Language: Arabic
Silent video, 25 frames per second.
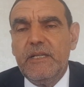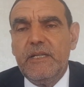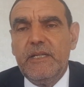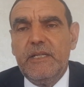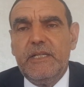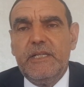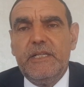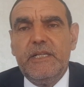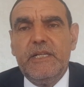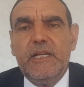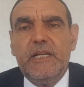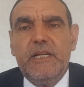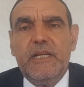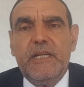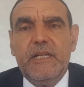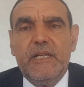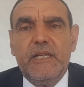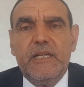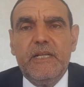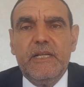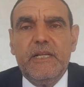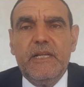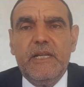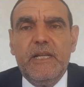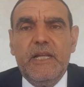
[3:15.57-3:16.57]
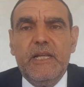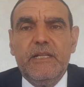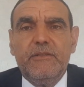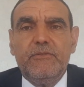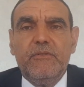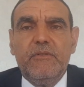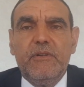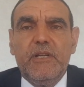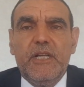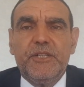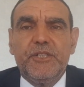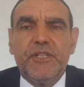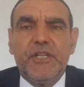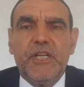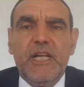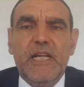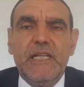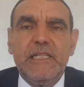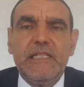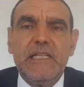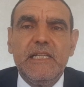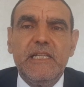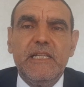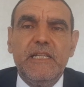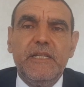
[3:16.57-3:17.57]
يعني هادو
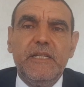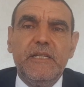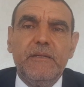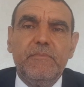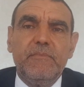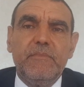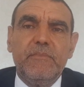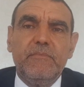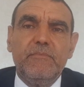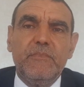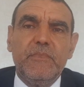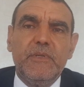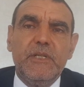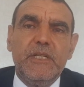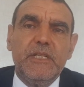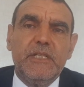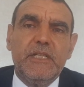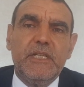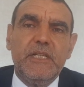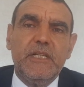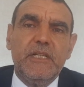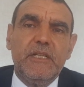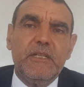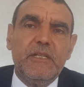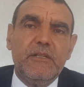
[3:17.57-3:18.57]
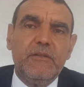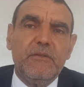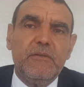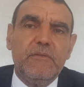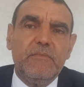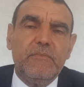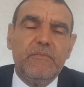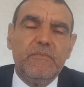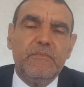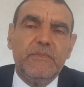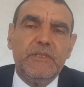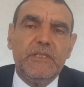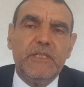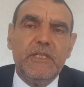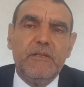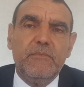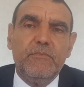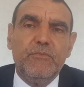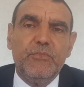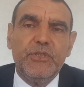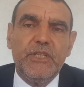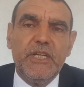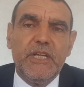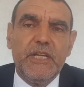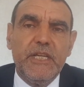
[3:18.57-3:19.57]
الاشخاص اللي اللي
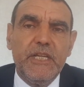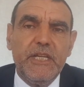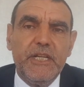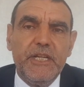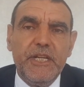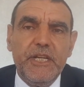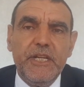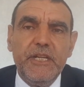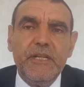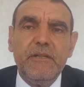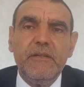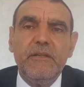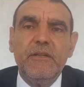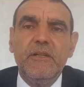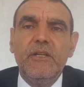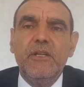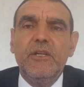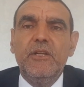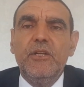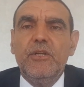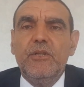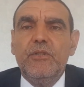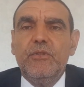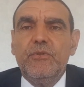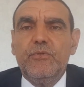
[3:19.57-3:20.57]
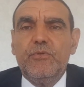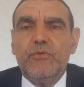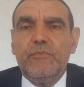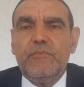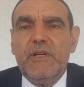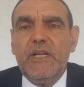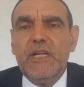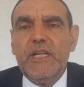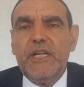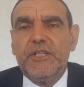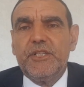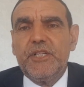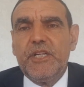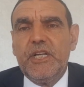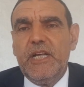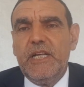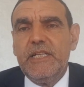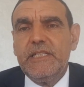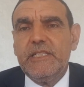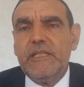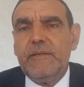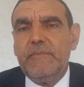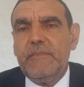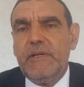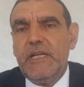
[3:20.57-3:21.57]
المدخنين ثم
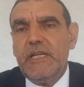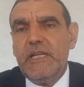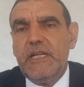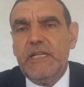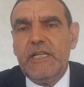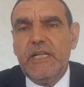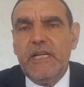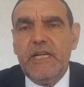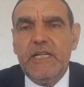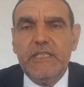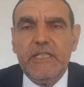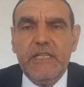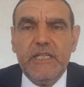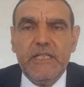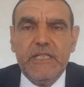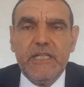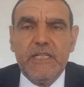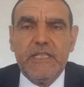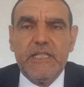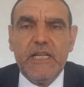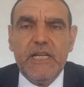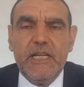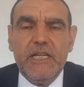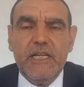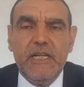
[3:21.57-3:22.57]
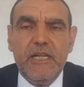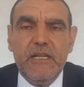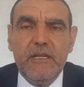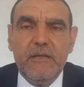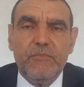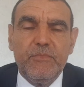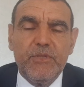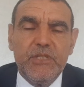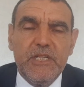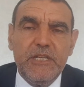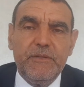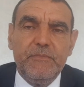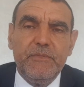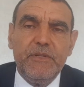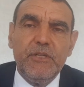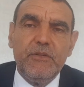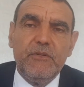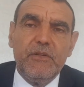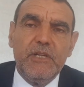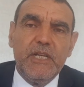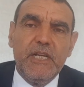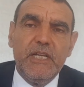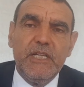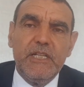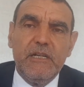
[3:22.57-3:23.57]
الاشخاص طبعا لان هذه النصائح للمسلمين
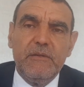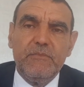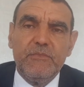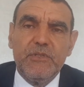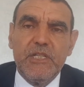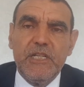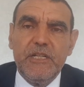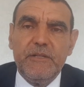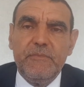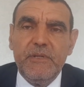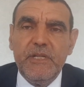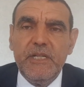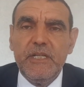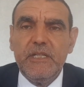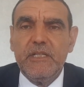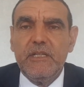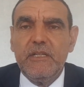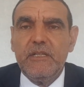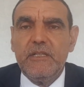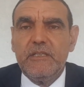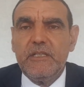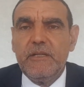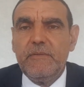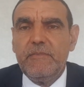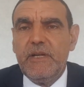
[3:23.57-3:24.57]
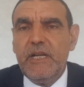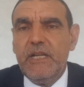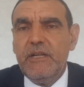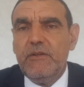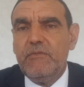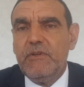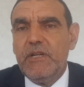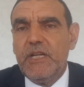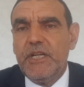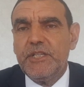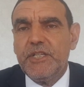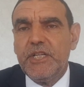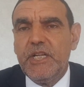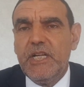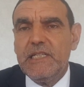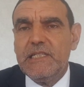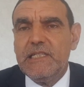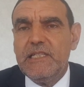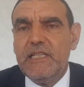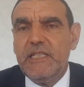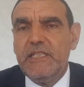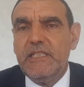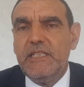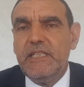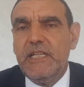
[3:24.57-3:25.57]
ولغير المسلمين طبعا والاشخاص
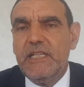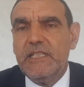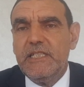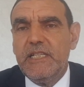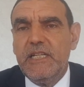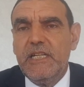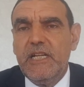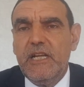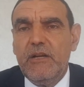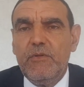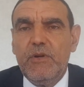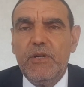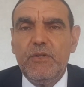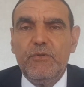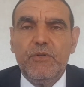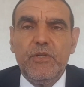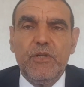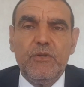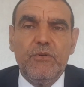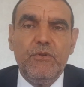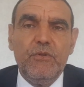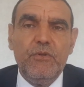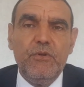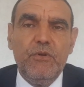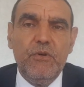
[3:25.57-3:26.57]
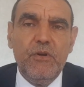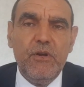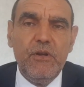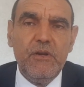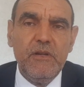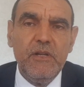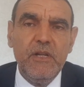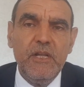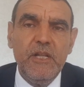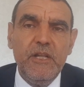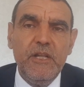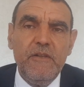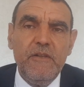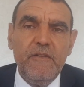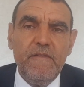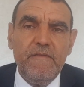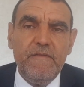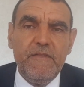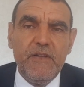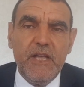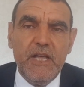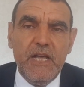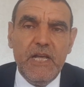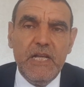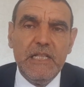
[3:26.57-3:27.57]
الذين يتناولون كحول
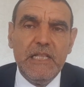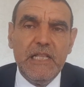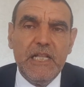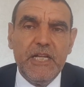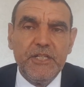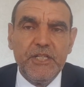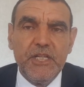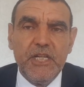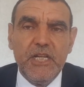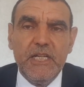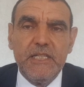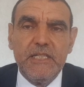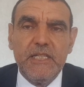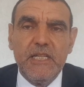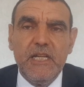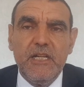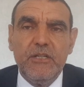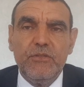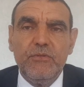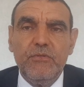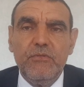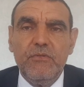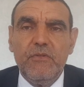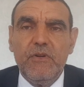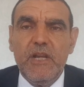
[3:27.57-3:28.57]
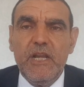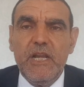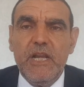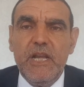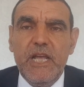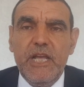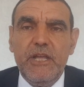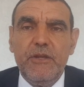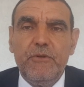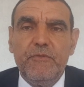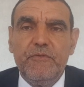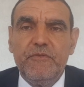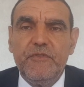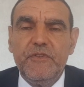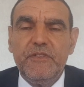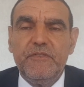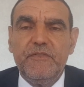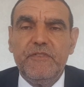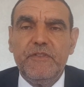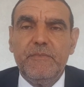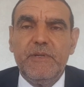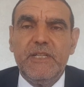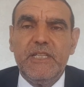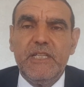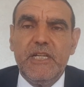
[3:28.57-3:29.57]
فهاد الاشخاص هادو لا يفيد
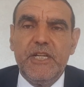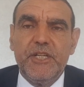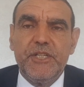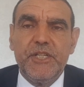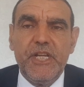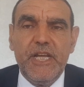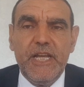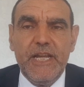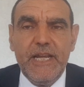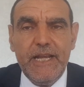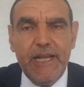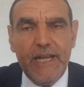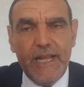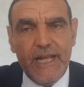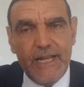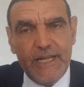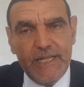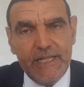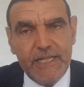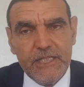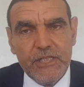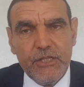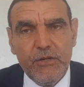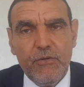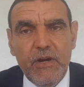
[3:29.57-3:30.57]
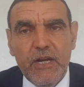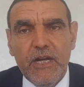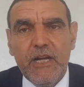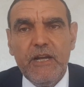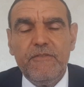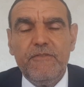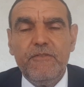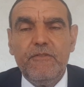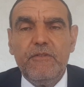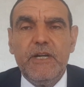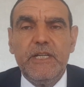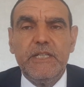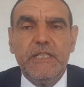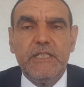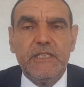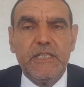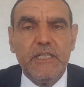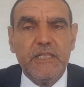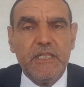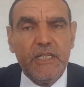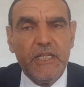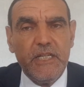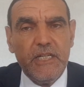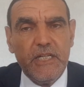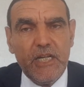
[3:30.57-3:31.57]
في هذه الاشياء الا ان يتوقفوا عن
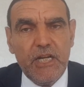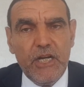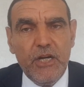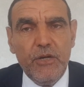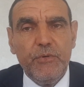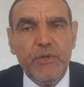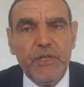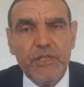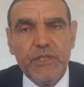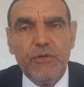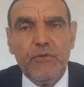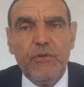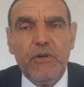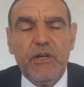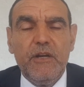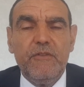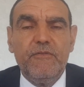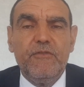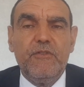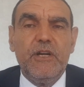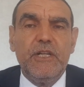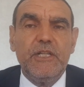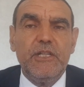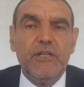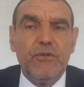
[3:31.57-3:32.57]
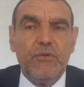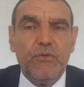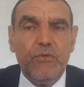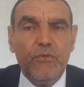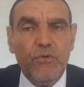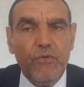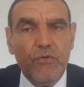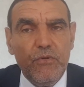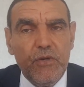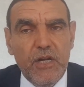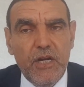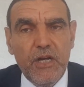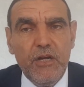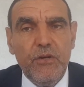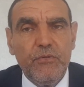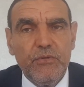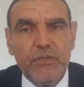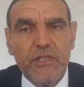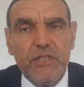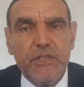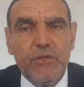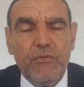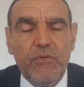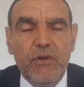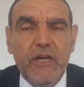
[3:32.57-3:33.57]
التدخين او يتوقفوا عن الكحول او
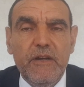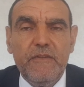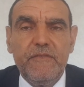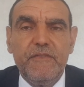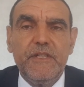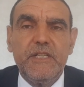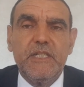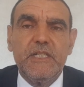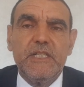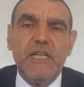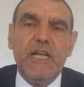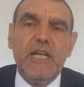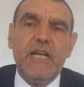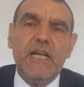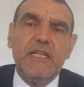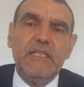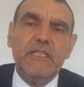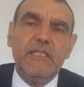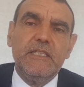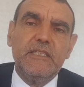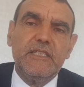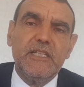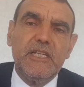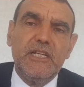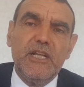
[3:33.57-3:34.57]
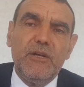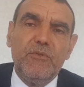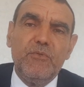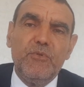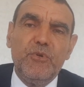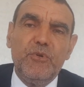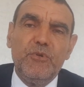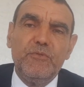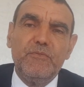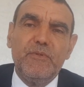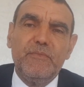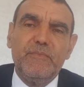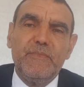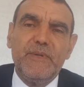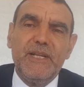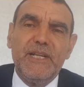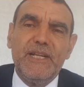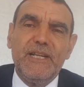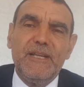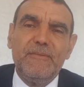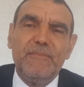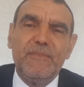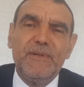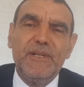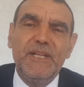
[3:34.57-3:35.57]
تتوقف النساء عن تناول حبوب منع
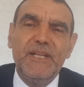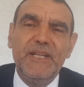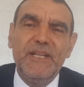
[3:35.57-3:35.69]
الحمل